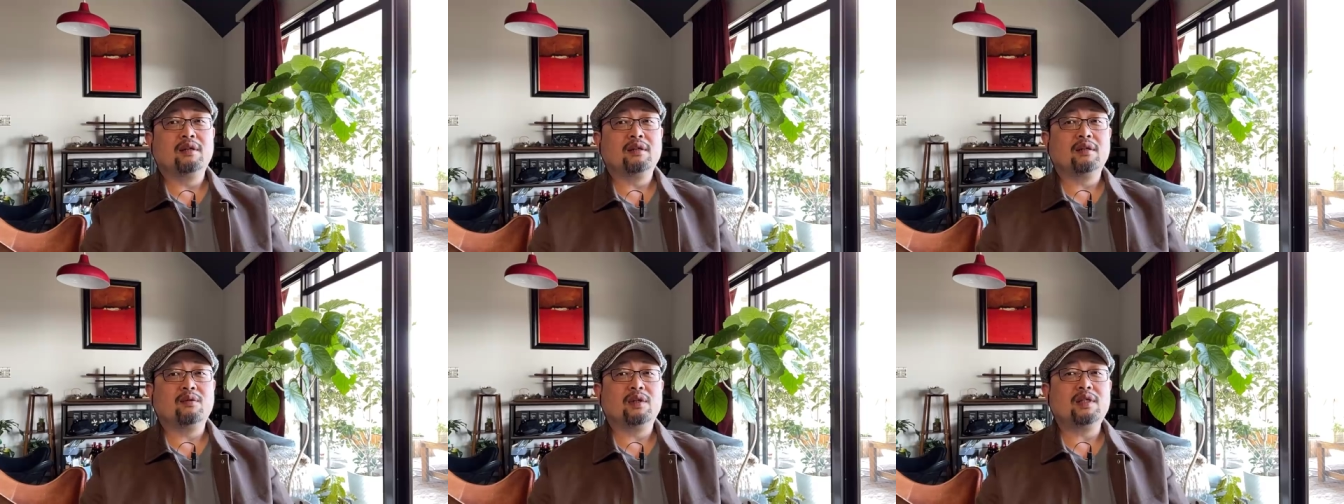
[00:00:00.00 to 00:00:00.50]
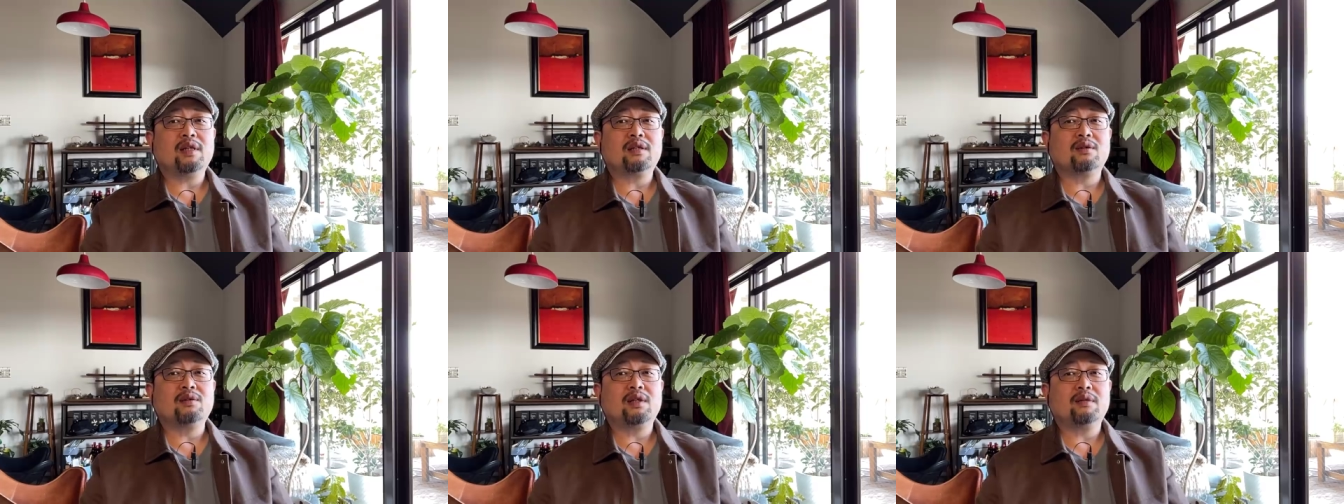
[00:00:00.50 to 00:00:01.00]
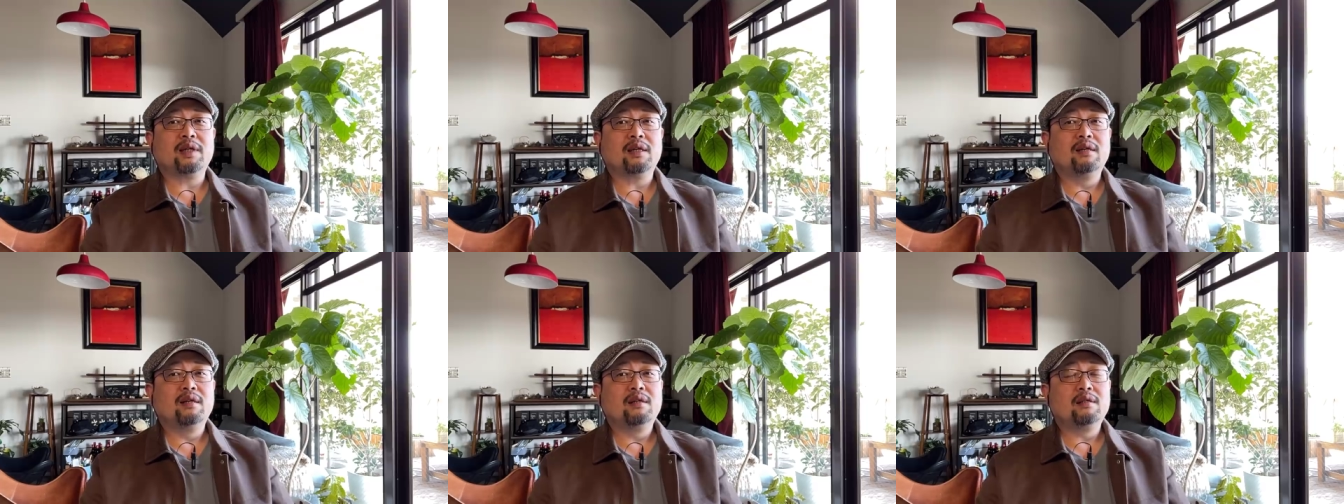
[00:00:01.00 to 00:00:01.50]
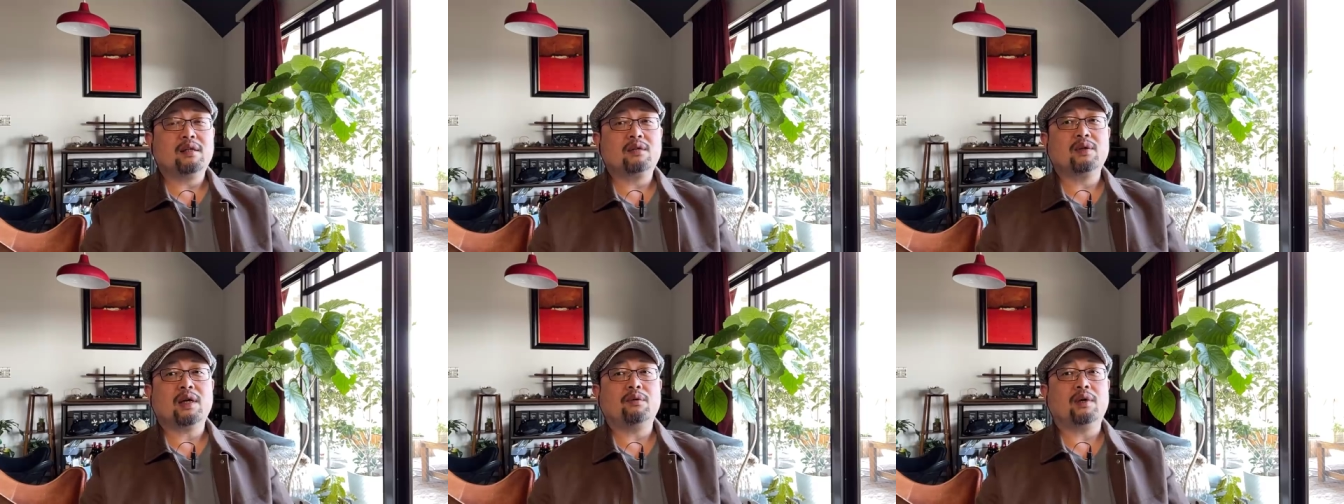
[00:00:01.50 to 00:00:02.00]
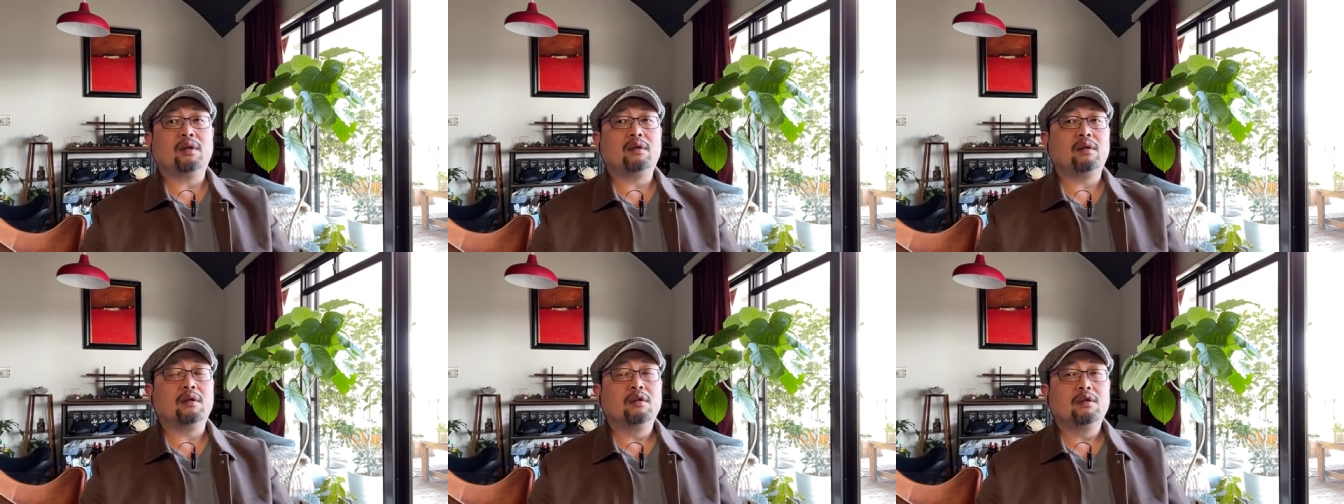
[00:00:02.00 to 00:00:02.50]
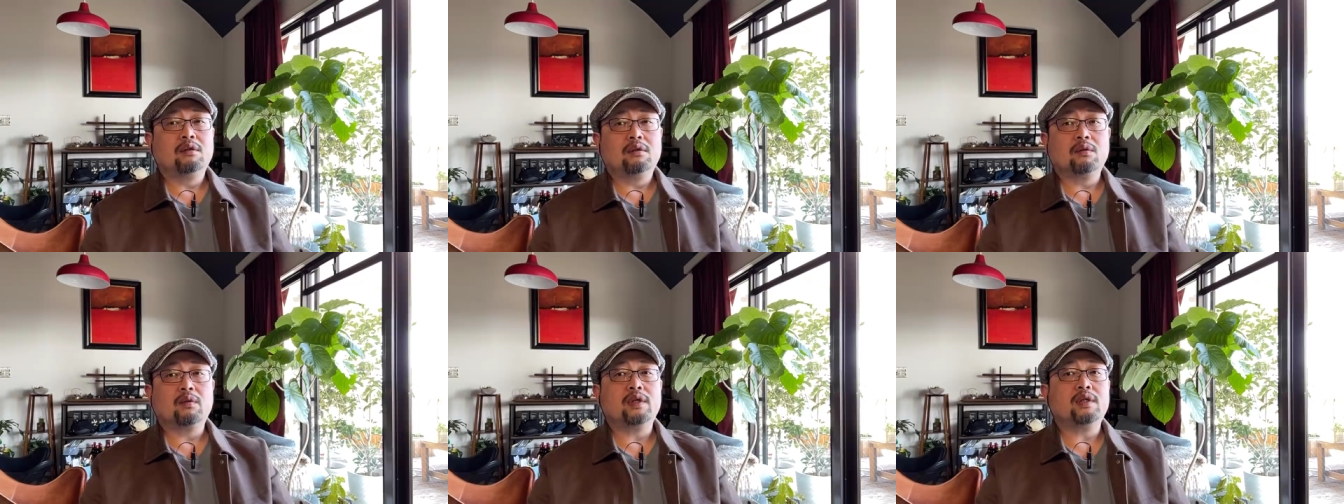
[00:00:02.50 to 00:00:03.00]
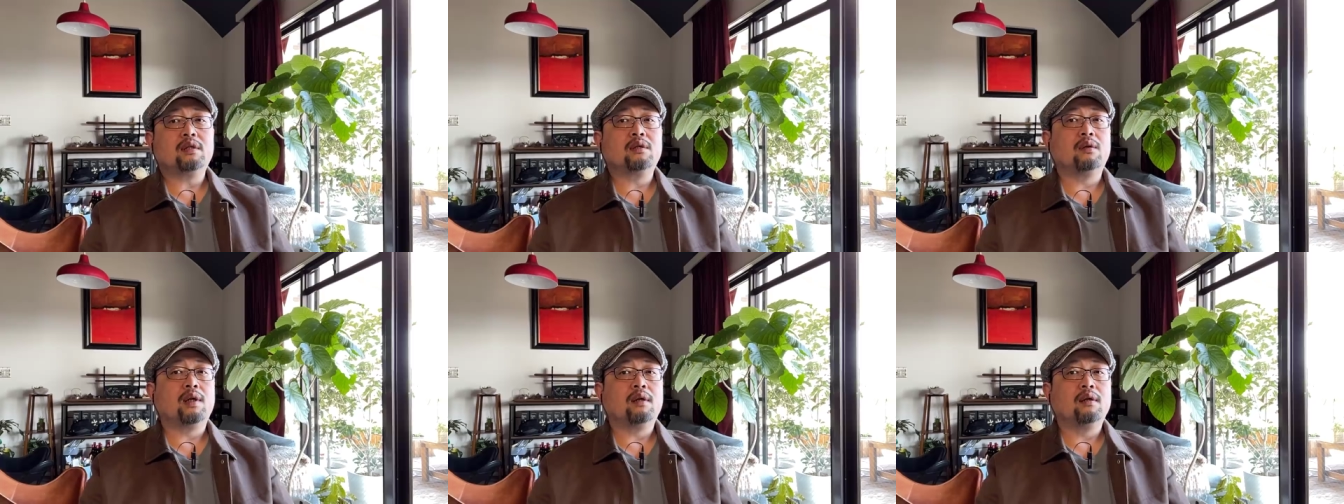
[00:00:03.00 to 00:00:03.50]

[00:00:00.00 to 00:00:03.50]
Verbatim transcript: 得我接收你吧，接收大员似的，就都给接收了。